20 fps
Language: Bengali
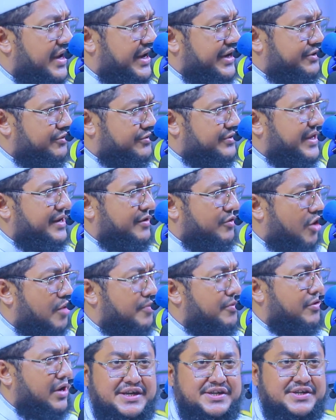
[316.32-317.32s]
একটু তারে
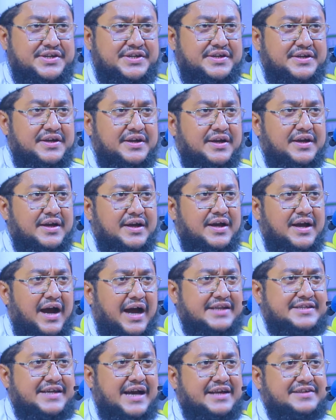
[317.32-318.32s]
অবকাশ
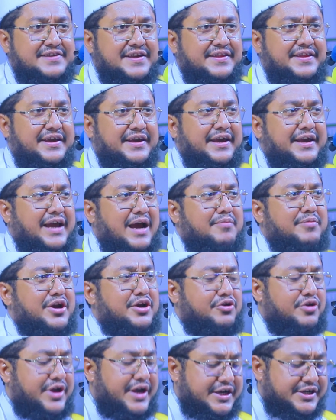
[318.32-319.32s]
আচ্ছা আজকে থেকে কি আমরা
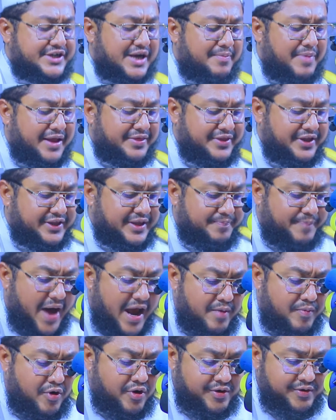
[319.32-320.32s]
একটু হিংসা বাদ দিতে
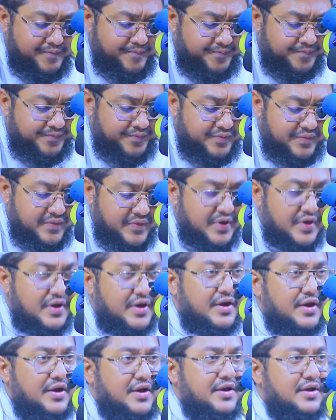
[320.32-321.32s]
পারবো
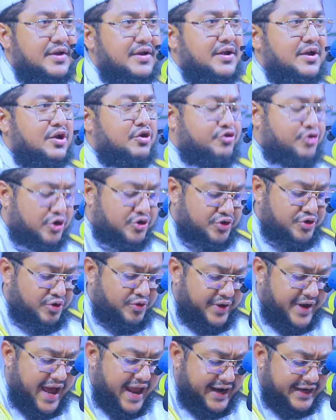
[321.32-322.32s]
ছোট্ট
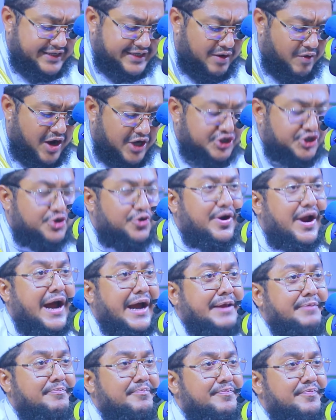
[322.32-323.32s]
করে আরেকটা আওয়াজ
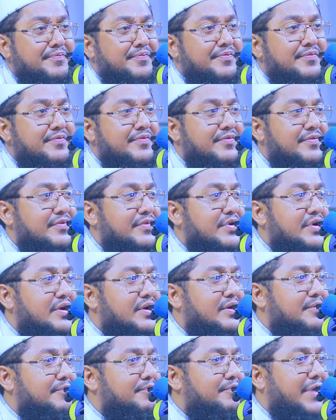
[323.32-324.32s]
শোনাই
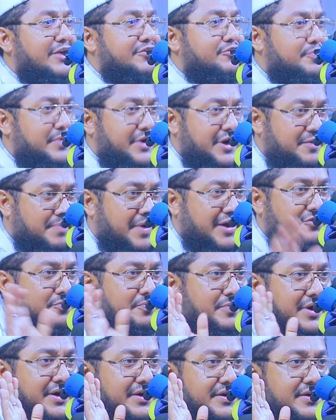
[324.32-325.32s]
পাঁচ মিনিট পাঁচ
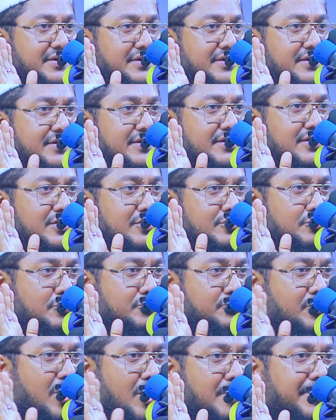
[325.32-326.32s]
মিনিট
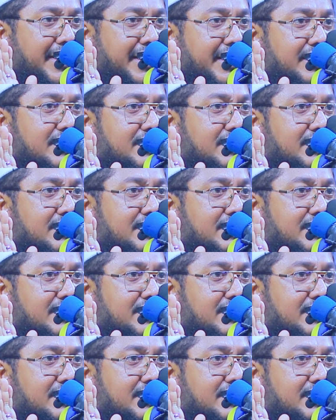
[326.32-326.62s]
ধৈর্য হবে